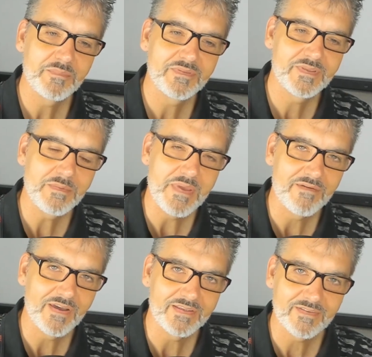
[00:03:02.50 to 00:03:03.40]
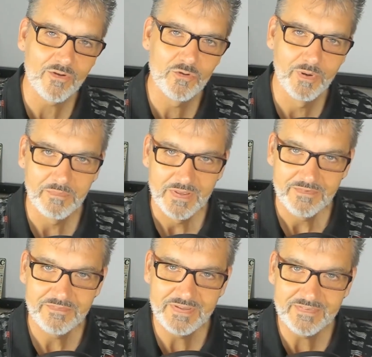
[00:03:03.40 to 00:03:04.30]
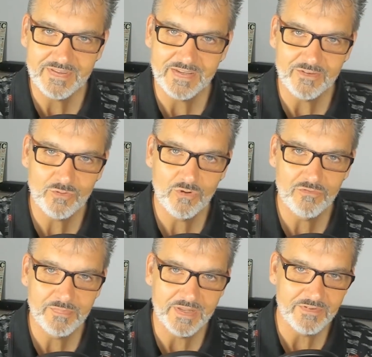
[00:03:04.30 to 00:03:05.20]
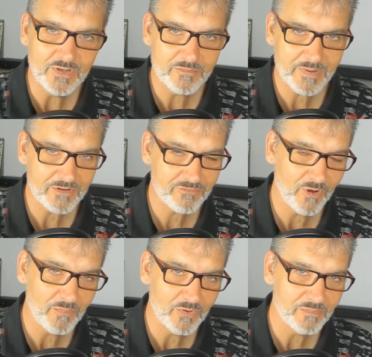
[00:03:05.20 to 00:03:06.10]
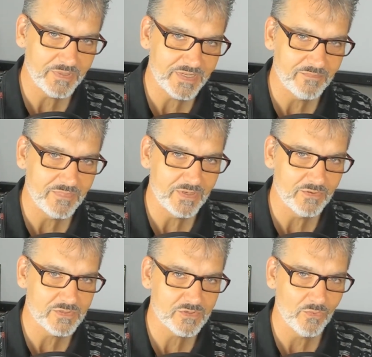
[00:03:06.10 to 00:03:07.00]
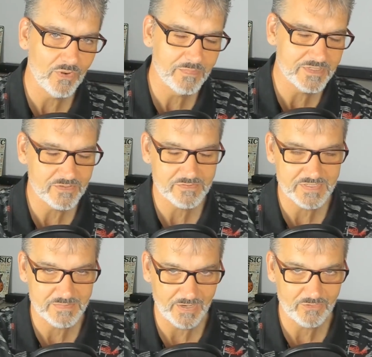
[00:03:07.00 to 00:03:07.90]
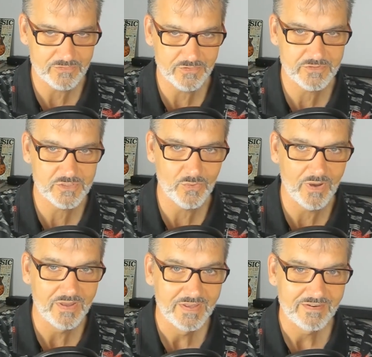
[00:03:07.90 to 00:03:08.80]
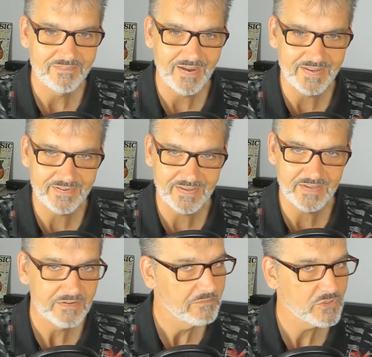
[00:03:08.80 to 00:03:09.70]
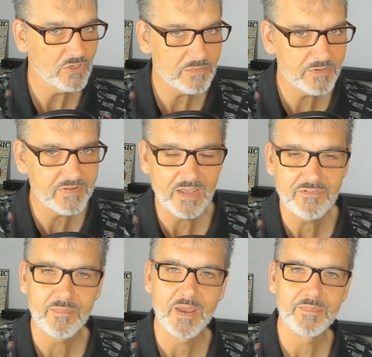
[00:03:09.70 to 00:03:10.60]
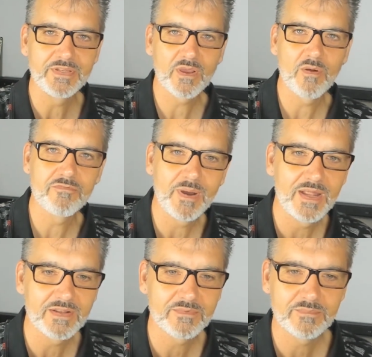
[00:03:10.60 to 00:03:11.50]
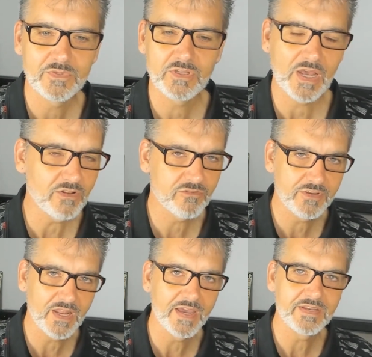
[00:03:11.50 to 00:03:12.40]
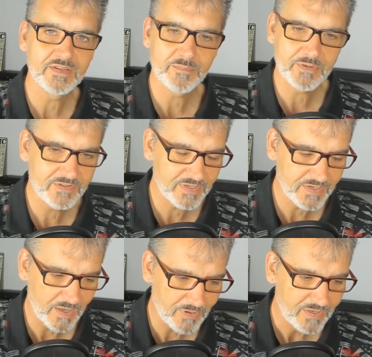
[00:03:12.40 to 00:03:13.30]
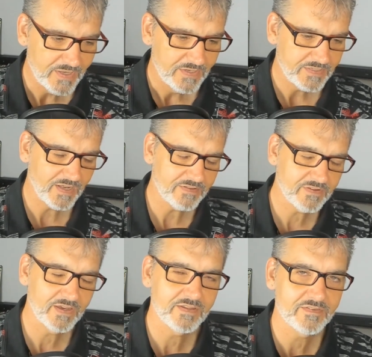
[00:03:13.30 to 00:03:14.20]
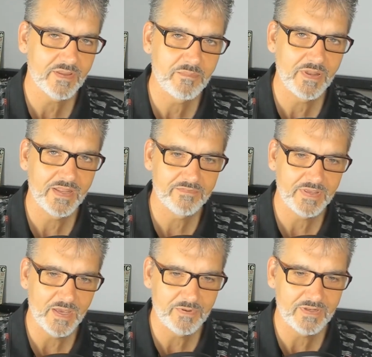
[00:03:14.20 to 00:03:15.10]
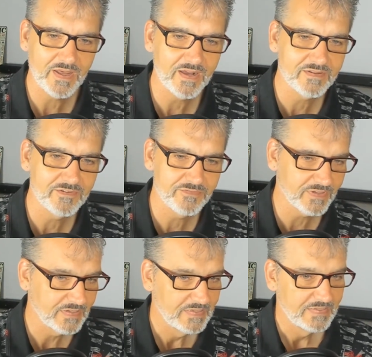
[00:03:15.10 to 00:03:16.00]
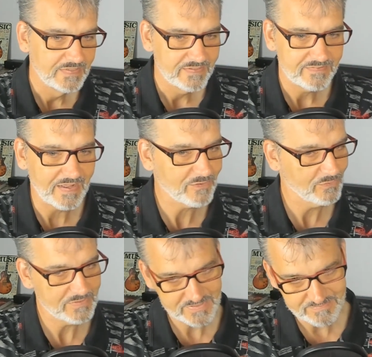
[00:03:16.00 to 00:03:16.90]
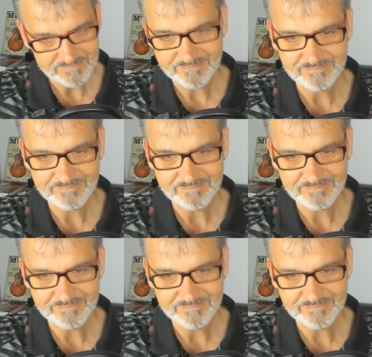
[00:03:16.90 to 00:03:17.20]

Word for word: ein bisschen mehr weiß darüber, wie es denn in Zukunft mit der Windows-Plattform und mit dem Windows Store bzw. Microsoft Store weitergeht. Sollte man sich einfach mal im Hinterkopf behalten, nicht allzu viel reininterpretieren, aber die Tatsache, dass ein Player wie Apple da aktiv wird, sagt uns